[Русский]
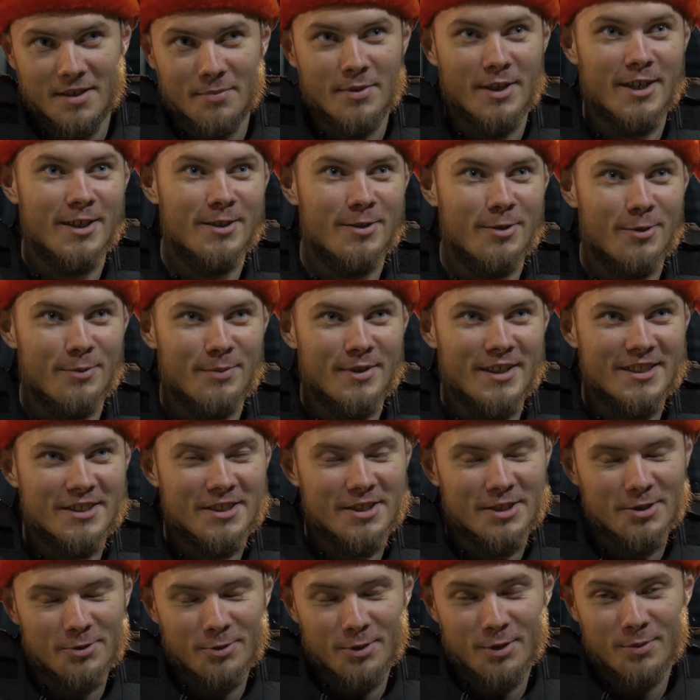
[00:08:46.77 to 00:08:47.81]
Оператор у
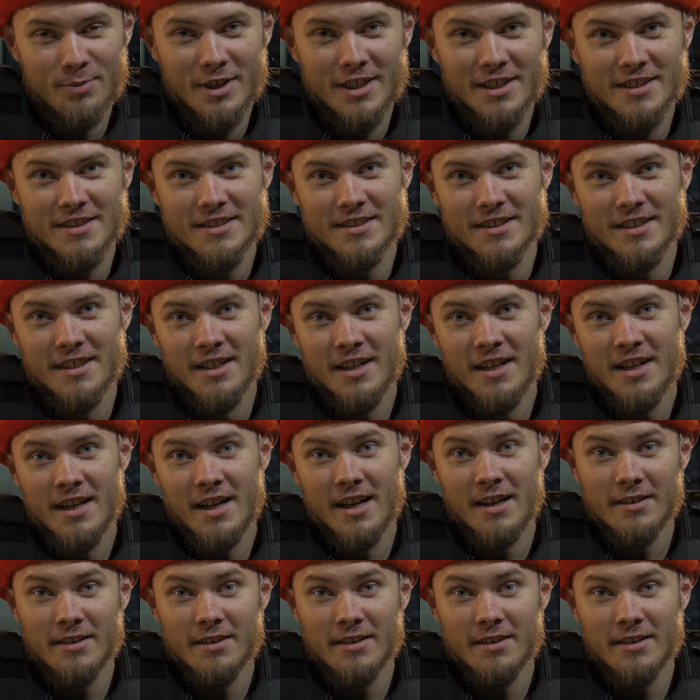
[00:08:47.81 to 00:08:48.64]
меня сейчас улыбается.